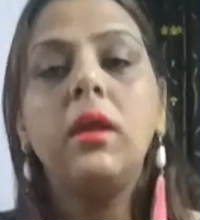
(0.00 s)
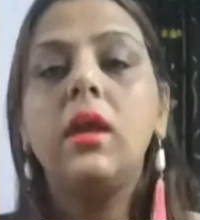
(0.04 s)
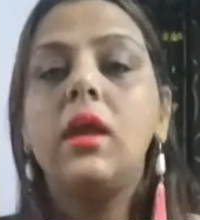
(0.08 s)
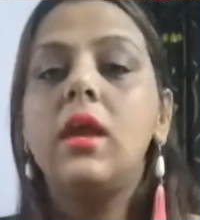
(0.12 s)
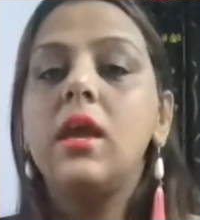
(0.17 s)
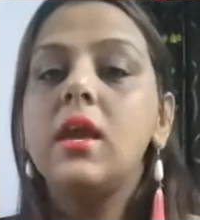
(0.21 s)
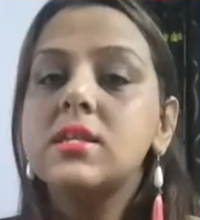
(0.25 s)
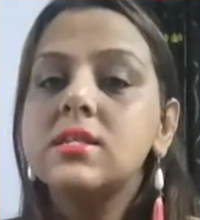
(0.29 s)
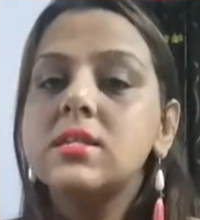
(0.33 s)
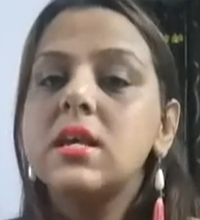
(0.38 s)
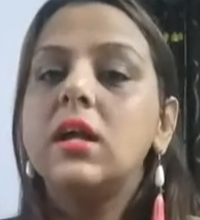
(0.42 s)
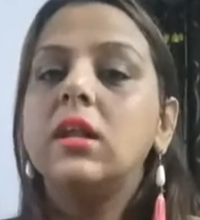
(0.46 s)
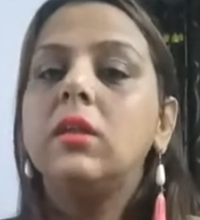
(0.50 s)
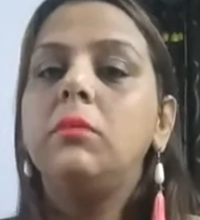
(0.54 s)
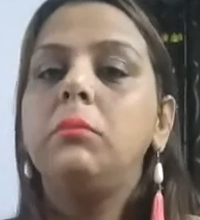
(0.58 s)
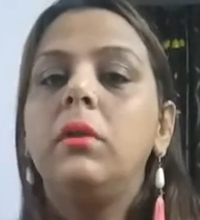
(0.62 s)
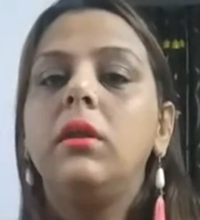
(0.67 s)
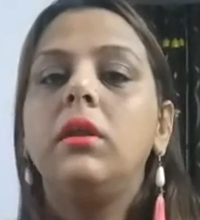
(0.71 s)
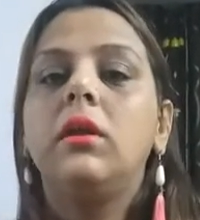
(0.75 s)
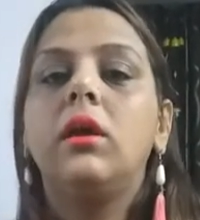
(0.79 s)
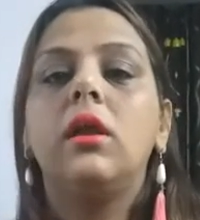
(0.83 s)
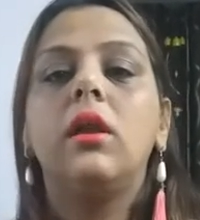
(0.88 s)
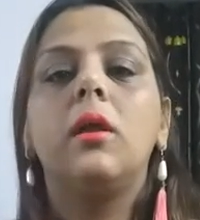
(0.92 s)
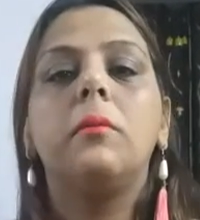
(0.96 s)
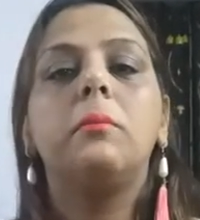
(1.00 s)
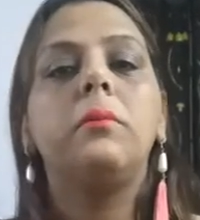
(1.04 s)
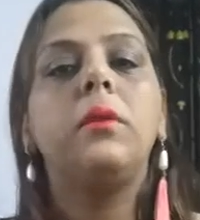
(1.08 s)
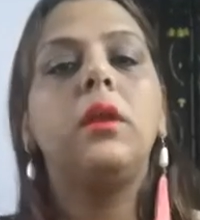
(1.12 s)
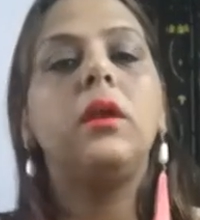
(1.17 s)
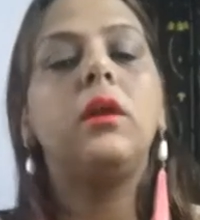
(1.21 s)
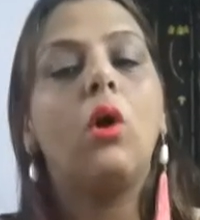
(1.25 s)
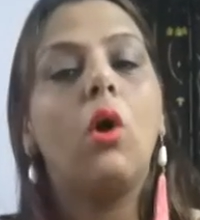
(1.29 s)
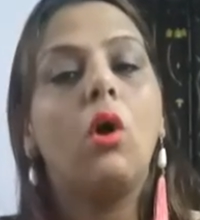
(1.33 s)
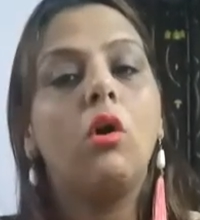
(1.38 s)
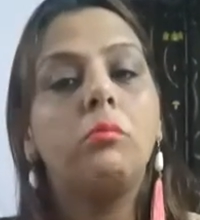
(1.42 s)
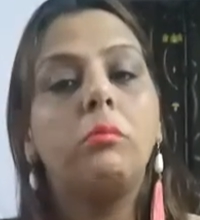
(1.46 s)
एक साथ मिलकर अपनी
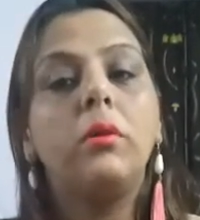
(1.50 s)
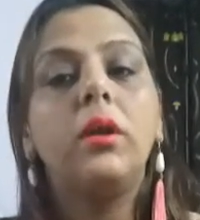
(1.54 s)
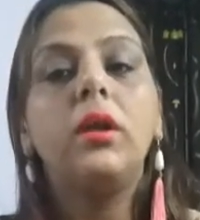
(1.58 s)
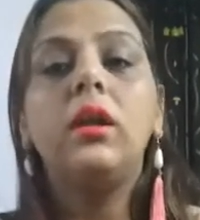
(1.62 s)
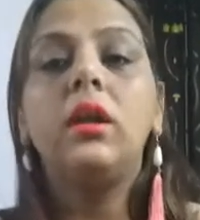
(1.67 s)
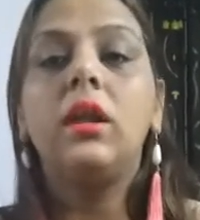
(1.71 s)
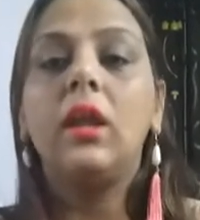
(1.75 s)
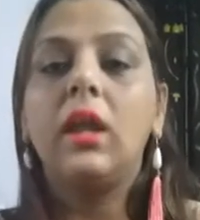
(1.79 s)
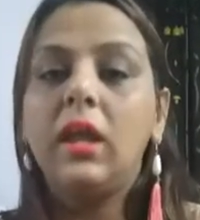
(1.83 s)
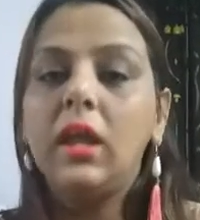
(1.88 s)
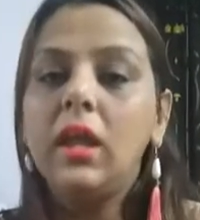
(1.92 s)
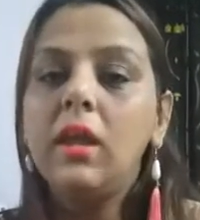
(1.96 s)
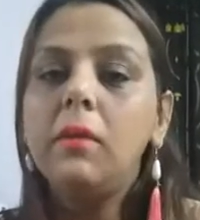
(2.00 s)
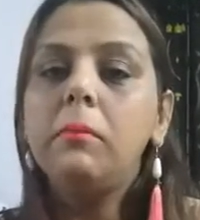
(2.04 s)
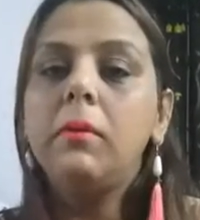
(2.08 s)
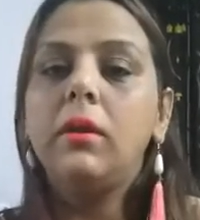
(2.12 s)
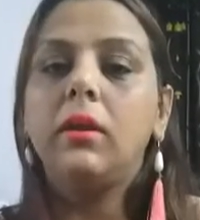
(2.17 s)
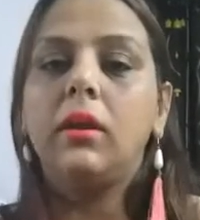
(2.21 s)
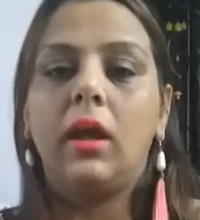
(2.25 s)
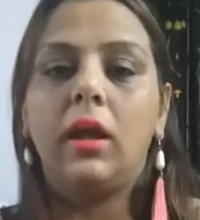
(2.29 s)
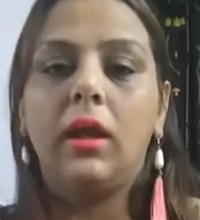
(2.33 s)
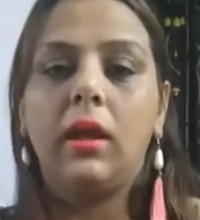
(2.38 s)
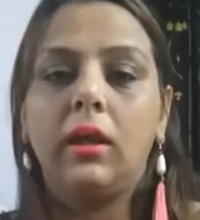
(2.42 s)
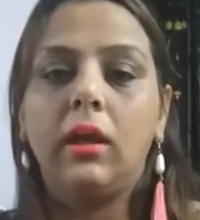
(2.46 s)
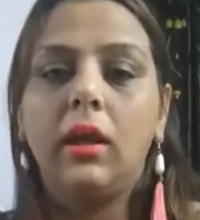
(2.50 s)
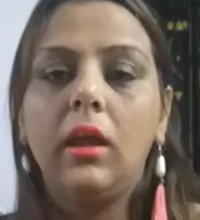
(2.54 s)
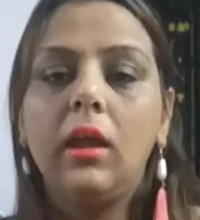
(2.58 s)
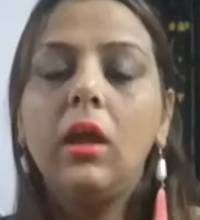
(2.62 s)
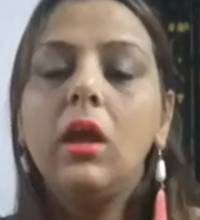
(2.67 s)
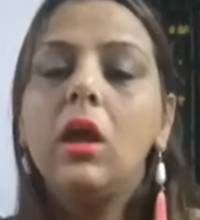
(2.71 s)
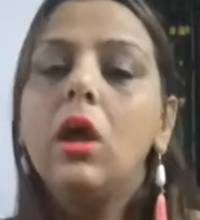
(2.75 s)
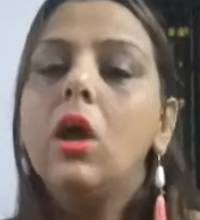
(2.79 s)
गवर्नमेंट नहीं बनाएंगे